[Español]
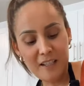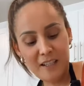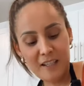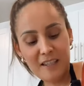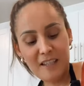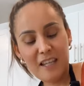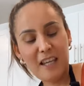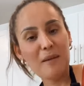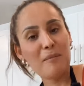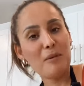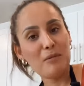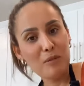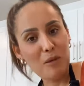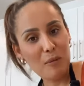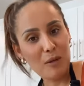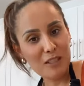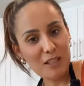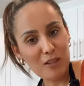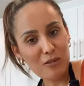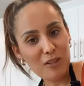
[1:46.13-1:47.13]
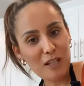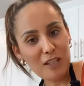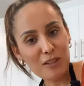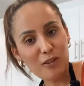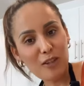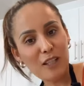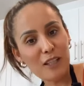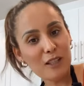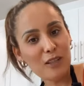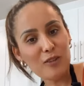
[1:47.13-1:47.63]
Y dije, pues me voy a hacer un
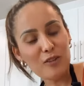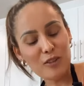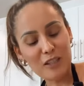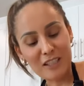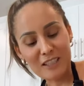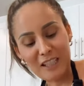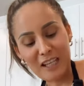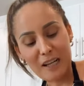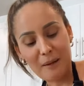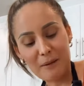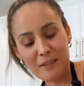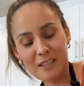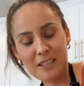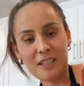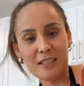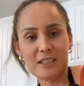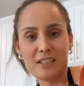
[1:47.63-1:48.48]
atolito y unas calabacitas,